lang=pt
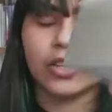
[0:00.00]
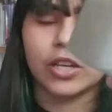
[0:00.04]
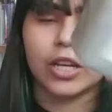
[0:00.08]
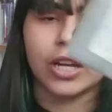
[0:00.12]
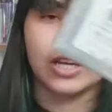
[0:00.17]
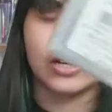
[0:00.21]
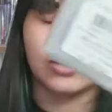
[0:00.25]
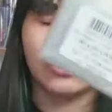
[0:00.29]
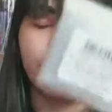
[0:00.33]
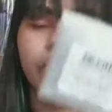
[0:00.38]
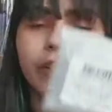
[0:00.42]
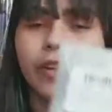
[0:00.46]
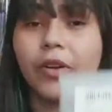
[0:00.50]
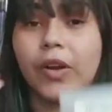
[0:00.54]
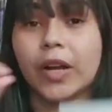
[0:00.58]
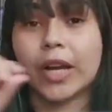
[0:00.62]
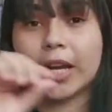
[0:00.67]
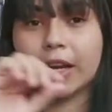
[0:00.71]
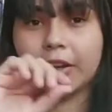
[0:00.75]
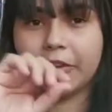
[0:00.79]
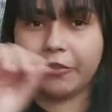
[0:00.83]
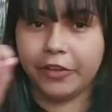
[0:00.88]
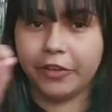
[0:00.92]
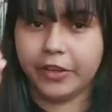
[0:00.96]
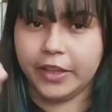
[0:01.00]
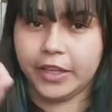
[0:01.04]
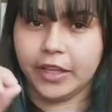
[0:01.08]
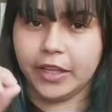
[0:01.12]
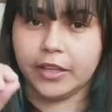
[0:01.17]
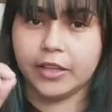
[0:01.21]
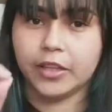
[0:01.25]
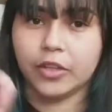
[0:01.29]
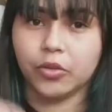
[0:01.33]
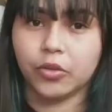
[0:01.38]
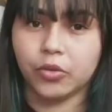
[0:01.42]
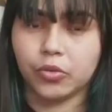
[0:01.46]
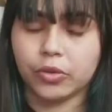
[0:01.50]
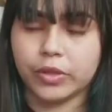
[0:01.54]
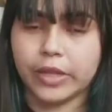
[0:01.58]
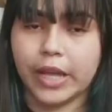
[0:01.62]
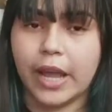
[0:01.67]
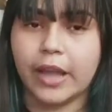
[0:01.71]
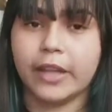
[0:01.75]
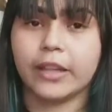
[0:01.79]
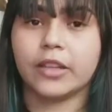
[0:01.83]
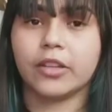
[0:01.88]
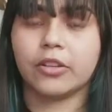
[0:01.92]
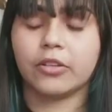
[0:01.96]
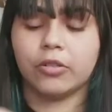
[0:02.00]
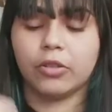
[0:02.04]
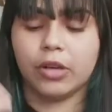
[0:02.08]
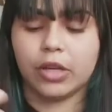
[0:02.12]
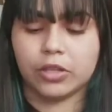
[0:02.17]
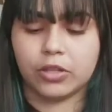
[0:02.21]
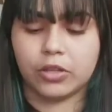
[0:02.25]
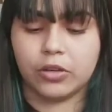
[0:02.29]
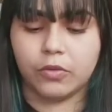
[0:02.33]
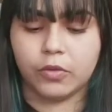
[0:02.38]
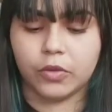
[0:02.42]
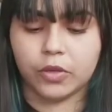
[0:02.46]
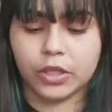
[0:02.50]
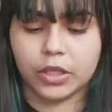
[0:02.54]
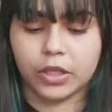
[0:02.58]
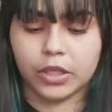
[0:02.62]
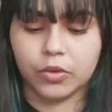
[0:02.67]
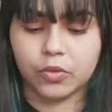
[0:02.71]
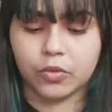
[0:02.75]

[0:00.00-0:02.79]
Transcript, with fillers: que ela não vem com aquela fitinha de grudar, então eu acho que eu vou ter que